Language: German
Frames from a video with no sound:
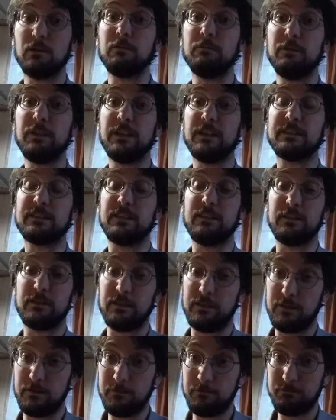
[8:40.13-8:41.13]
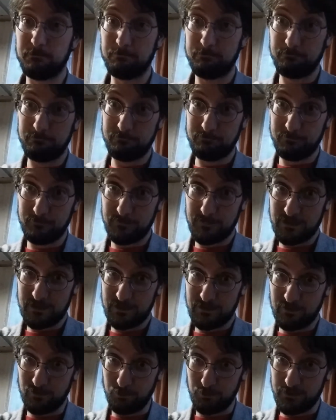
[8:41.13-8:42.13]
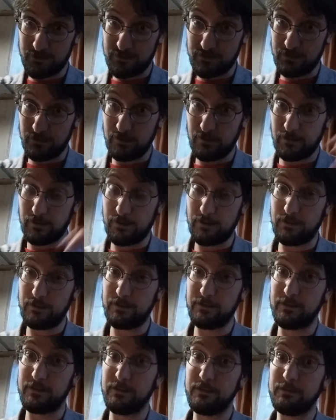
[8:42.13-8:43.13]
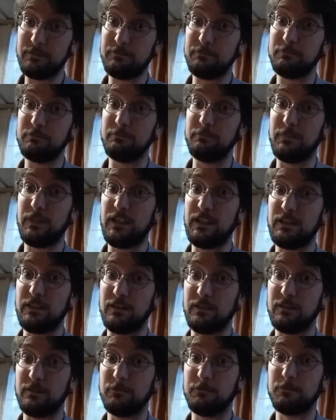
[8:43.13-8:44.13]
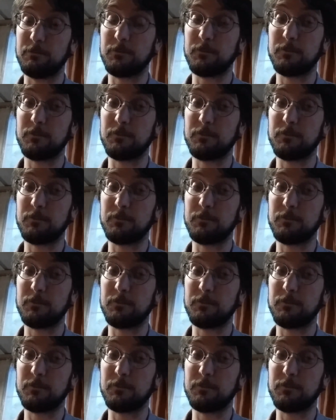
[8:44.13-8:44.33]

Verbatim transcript: Wie es in den sozialen Medien